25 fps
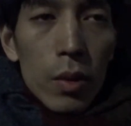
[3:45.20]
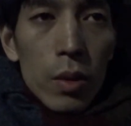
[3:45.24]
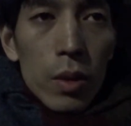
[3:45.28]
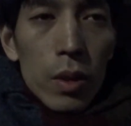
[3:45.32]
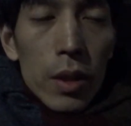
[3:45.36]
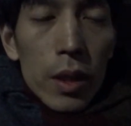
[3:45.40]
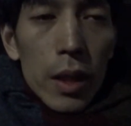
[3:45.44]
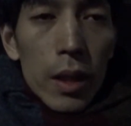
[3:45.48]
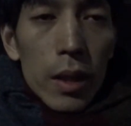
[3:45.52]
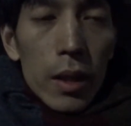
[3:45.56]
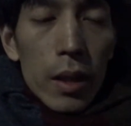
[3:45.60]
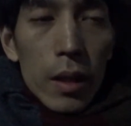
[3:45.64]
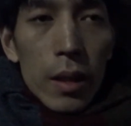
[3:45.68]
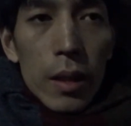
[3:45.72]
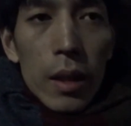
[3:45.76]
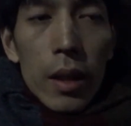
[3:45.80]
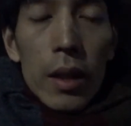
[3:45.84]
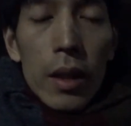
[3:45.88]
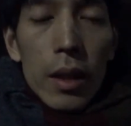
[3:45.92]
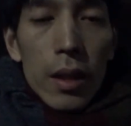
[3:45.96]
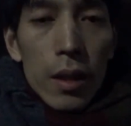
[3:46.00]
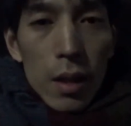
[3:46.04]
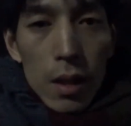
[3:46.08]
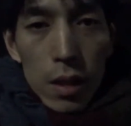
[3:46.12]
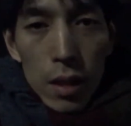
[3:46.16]
絶対
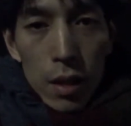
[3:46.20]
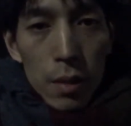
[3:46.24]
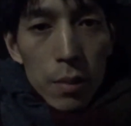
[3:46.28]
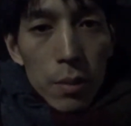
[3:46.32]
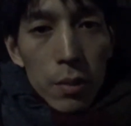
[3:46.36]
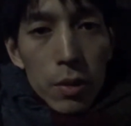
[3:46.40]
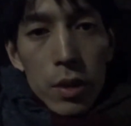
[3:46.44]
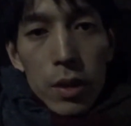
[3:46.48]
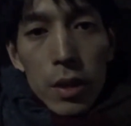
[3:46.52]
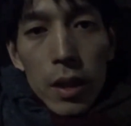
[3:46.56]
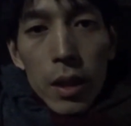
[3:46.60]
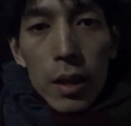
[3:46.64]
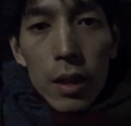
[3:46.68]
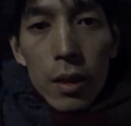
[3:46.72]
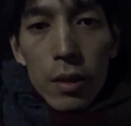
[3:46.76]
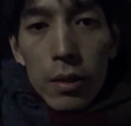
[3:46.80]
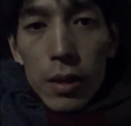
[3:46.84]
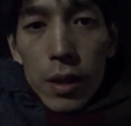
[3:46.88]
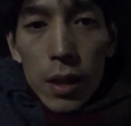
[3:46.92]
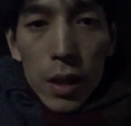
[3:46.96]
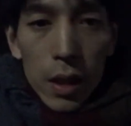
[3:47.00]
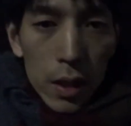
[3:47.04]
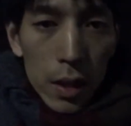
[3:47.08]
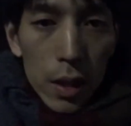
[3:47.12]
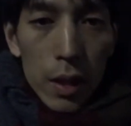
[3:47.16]
何が何でも伝えなく
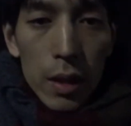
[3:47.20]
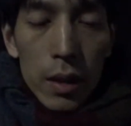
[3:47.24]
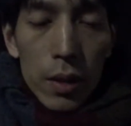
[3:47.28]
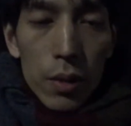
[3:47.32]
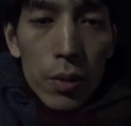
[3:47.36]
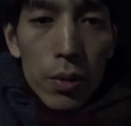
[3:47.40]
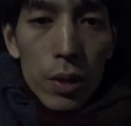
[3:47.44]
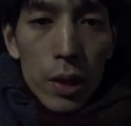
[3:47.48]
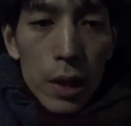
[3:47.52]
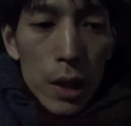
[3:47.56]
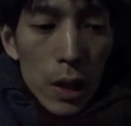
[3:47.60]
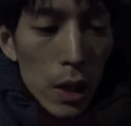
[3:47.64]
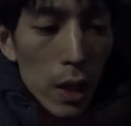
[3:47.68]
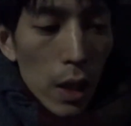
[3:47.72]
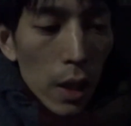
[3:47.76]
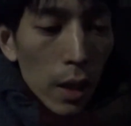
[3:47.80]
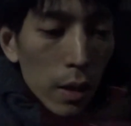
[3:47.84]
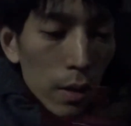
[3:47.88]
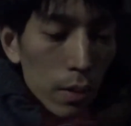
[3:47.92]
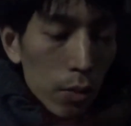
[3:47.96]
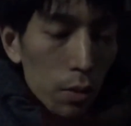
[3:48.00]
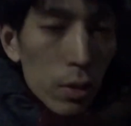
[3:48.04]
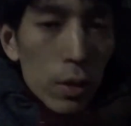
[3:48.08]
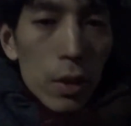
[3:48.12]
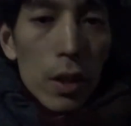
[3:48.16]
ちゃいけないっていう時に
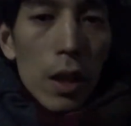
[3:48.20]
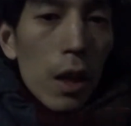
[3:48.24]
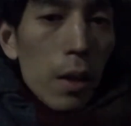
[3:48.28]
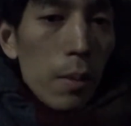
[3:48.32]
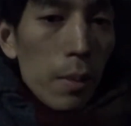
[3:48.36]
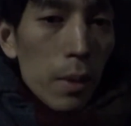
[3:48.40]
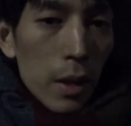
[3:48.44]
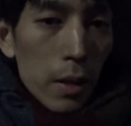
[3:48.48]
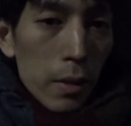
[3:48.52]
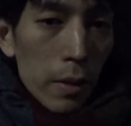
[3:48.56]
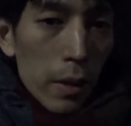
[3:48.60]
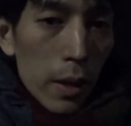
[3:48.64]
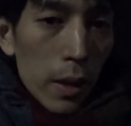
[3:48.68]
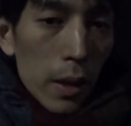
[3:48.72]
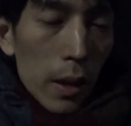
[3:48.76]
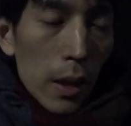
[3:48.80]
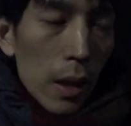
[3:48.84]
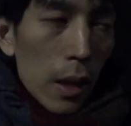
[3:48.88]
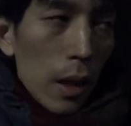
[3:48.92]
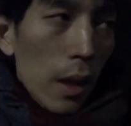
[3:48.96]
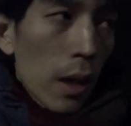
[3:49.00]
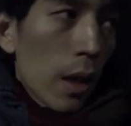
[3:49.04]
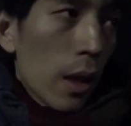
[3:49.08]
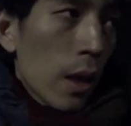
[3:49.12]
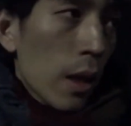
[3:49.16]
使えばいいわけ
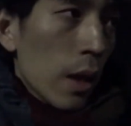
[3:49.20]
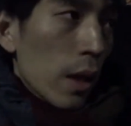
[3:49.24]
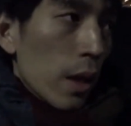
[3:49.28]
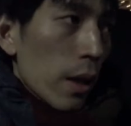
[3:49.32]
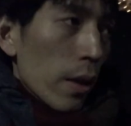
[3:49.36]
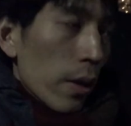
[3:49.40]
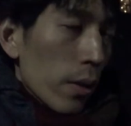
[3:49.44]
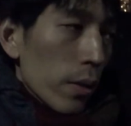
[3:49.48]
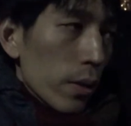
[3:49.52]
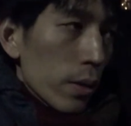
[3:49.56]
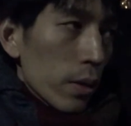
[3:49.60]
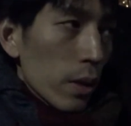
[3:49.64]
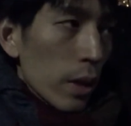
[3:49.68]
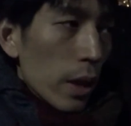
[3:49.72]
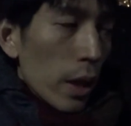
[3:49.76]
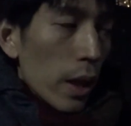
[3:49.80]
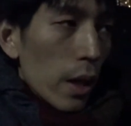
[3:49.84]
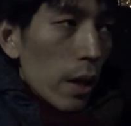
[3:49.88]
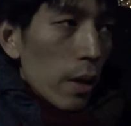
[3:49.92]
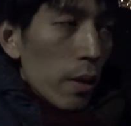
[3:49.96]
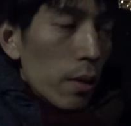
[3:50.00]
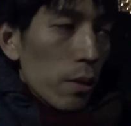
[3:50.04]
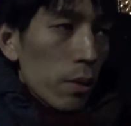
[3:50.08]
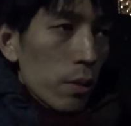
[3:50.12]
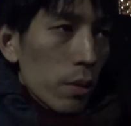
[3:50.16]
で本当に
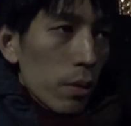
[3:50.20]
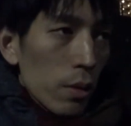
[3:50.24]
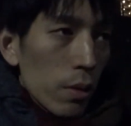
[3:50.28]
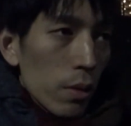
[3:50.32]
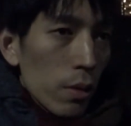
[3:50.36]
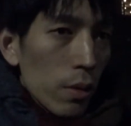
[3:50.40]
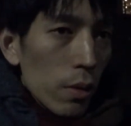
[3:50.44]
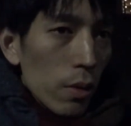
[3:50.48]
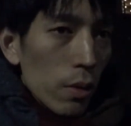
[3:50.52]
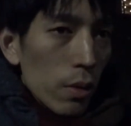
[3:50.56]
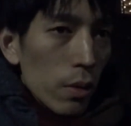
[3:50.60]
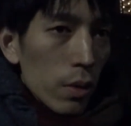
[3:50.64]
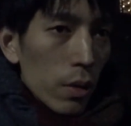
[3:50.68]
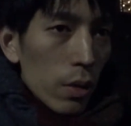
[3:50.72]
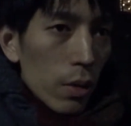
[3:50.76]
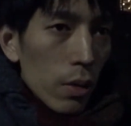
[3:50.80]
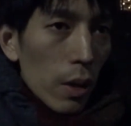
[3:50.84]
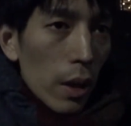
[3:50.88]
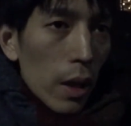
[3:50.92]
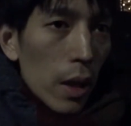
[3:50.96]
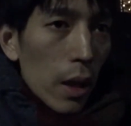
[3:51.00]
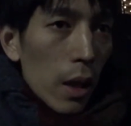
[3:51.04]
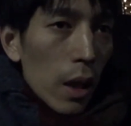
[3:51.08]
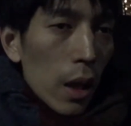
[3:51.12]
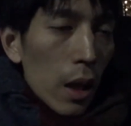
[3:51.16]
英語のその
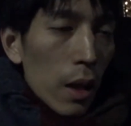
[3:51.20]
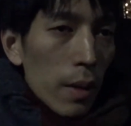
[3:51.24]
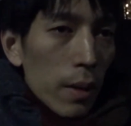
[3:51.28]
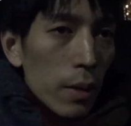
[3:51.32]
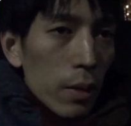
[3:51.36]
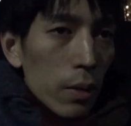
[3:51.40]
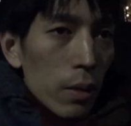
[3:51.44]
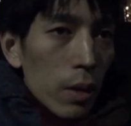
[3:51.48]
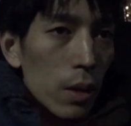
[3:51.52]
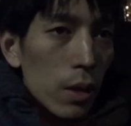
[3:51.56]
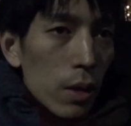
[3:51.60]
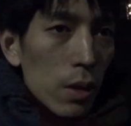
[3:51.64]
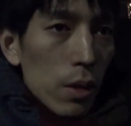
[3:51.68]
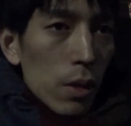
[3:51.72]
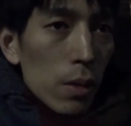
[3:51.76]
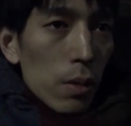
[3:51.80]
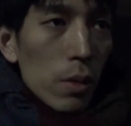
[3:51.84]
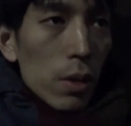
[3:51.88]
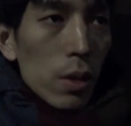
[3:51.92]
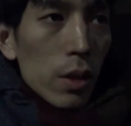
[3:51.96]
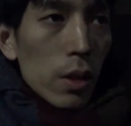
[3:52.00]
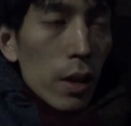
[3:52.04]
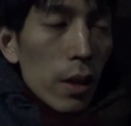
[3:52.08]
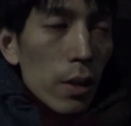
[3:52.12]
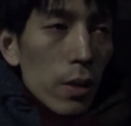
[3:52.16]
英会話の練習を
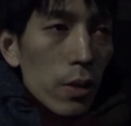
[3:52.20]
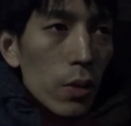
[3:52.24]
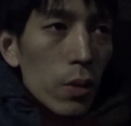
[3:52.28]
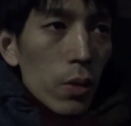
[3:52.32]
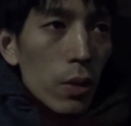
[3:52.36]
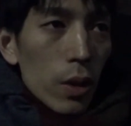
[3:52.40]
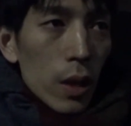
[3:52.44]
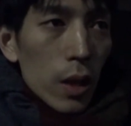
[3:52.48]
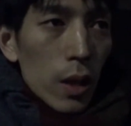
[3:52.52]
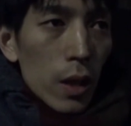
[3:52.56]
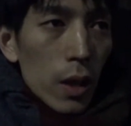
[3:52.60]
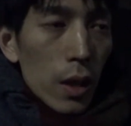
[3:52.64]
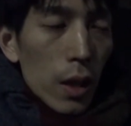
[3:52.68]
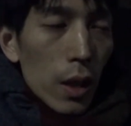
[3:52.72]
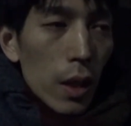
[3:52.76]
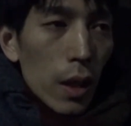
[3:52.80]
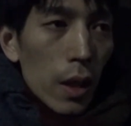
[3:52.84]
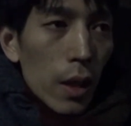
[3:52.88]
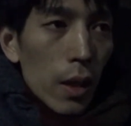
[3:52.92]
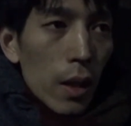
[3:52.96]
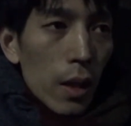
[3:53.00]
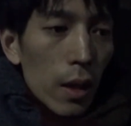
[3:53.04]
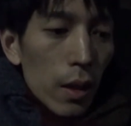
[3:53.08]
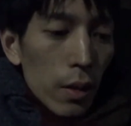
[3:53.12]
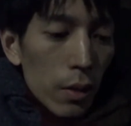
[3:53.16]
している時に
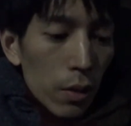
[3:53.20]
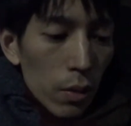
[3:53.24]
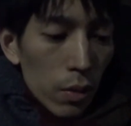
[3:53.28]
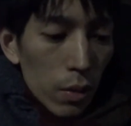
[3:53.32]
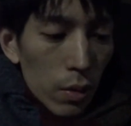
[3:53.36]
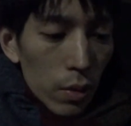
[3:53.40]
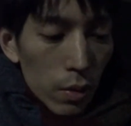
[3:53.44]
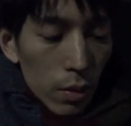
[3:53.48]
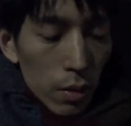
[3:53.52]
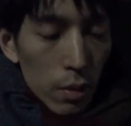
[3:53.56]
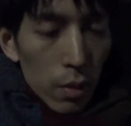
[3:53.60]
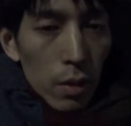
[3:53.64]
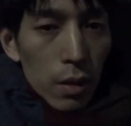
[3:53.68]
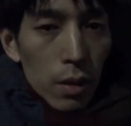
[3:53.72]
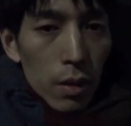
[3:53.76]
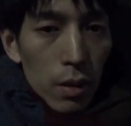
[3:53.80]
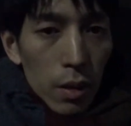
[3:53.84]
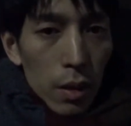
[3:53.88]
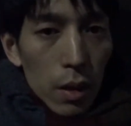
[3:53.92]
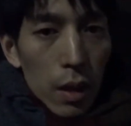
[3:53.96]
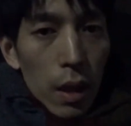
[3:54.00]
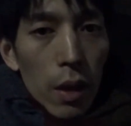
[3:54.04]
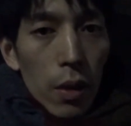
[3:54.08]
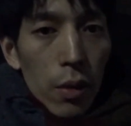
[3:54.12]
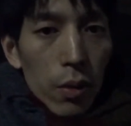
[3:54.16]
あの
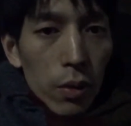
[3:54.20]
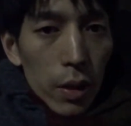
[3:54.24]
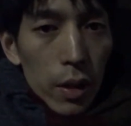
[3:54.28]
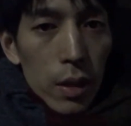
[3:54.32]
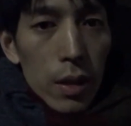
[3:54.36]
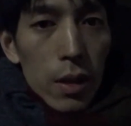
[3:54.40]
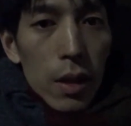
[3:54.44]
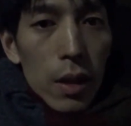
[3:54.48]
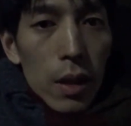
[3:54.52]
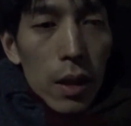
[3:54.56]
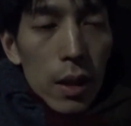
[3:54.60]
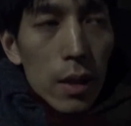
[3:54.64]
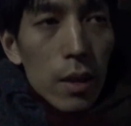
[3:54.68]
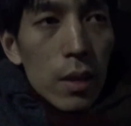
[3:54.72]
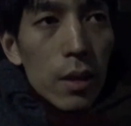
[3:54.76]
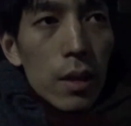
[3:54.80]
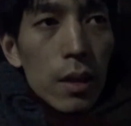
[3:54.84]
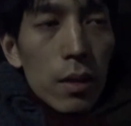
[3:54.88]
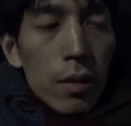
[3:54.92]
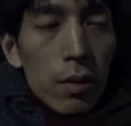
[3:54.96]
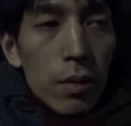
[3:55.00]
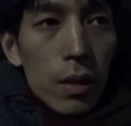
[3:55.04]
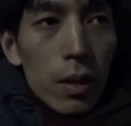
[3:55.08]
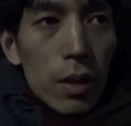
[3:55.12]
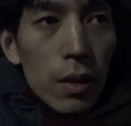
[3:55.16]
手をね使いす
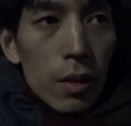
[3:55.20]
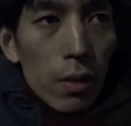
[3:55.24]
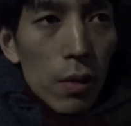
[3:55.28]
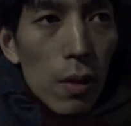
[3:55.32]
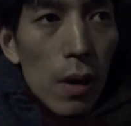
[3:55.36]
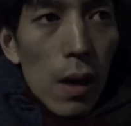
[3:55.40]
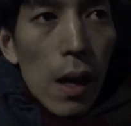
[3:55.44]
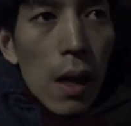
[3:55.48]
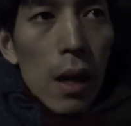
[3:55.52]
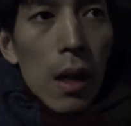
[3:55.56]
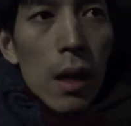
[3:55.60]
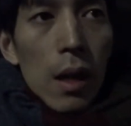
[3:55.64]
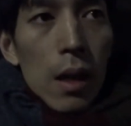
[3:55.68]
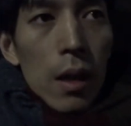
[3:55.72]
ぎるっていうのは